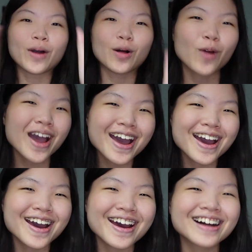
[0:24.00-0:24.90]
well,
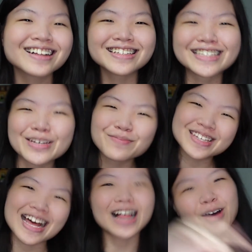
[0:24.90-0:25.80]
well,
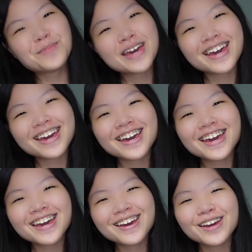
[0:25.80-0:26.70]

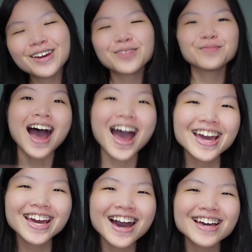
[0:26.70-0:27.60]
Zimzabim Hai
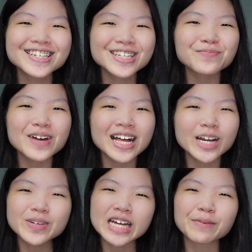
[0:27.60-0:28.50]
guys, kembali lagi
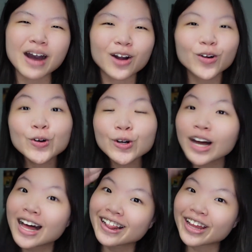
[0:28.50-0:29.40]
bersama aku
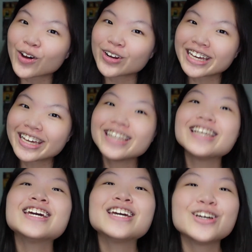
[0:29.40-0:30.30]
Leoni
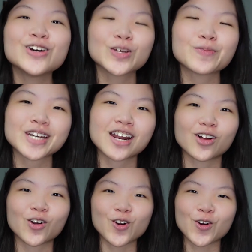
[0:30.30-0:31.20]
di YouTube
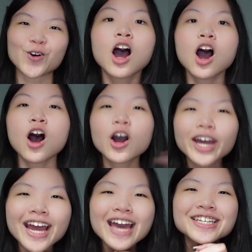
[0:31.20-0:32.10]
channelku. Oke
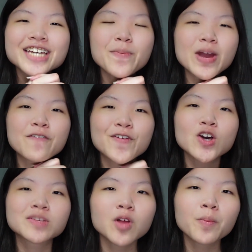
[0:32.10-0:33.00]
okay guys, jadi pada video
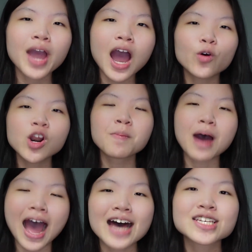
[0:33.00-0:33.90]
sebelumnya aku udah
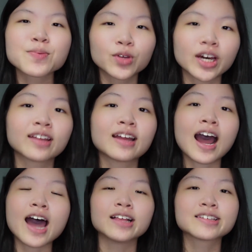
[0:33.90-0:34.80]
bahas seputar tentang
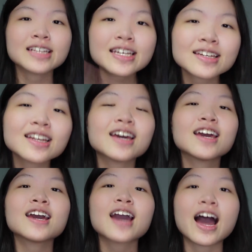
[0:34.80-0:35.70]
IELTS Listening,